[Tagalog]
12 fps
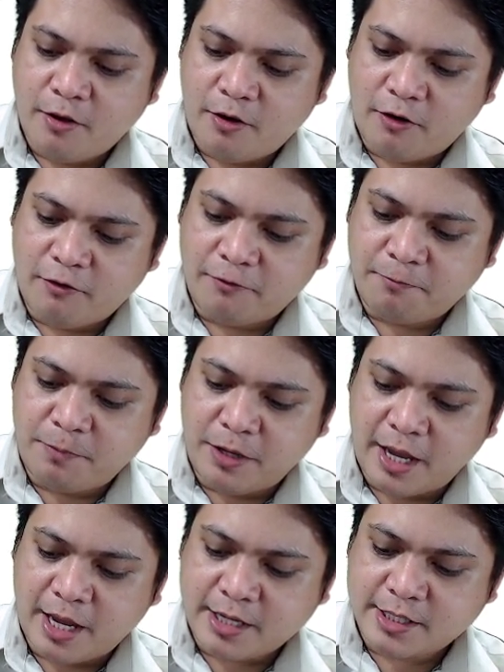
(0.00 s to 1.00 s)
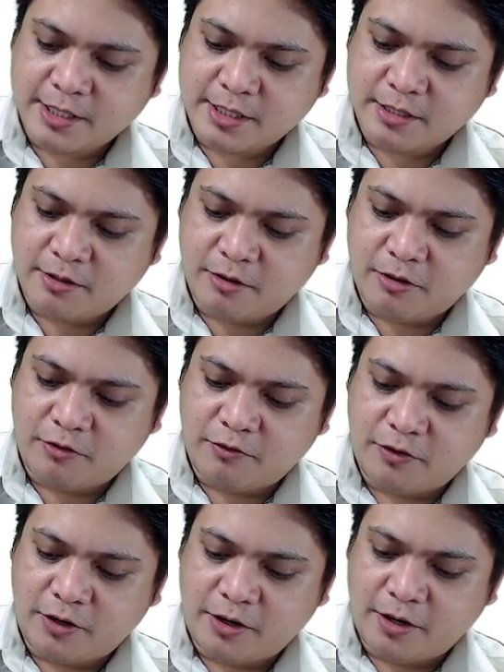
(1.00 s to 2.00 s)
of PX all
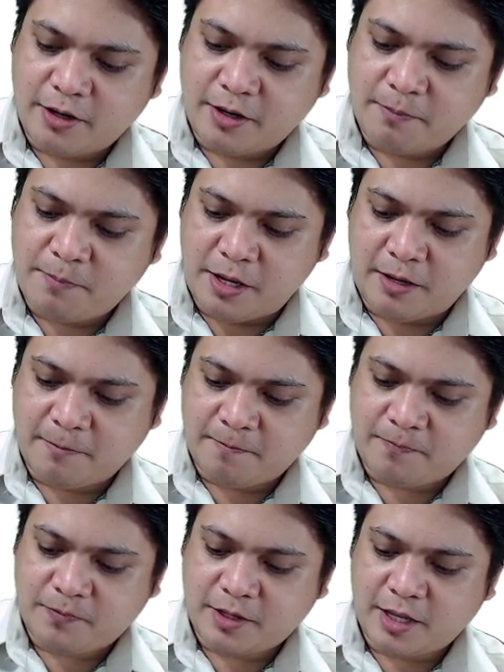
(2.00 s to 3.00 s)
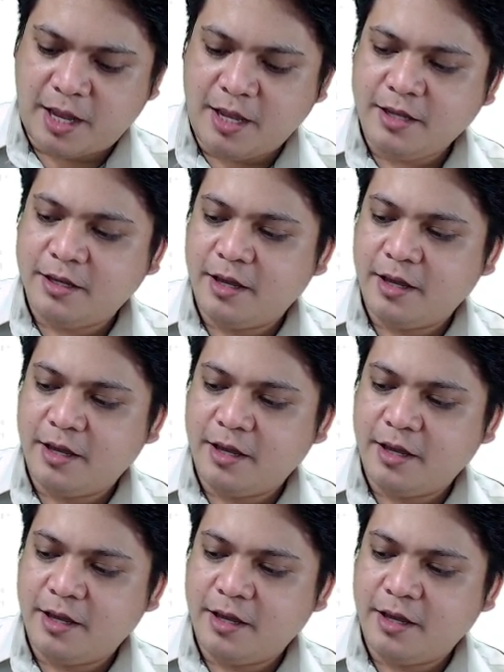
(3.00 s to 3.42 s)
over P. Okay?